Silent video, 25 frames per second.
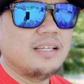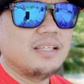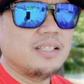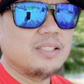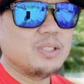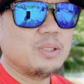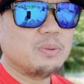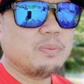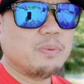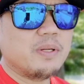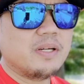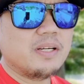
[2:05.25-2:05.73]

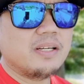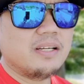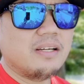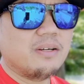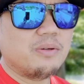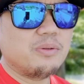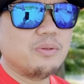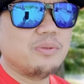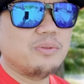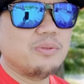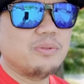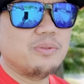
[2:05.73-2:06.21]
So, parang
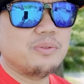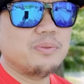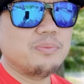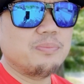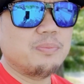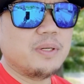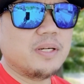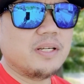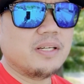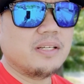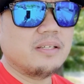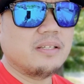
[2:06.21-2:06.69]
ako,
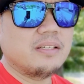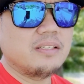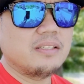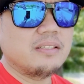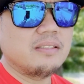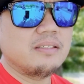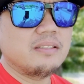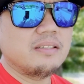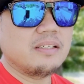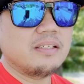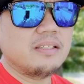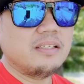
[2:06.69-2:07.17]
parang
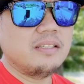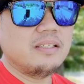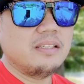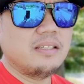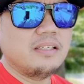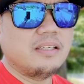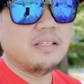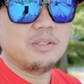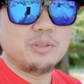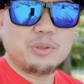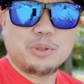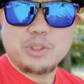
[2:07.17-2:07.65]

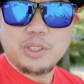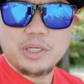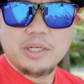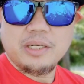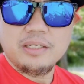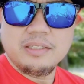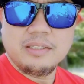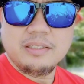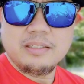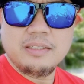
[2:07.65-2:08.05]
nagiging ano siya,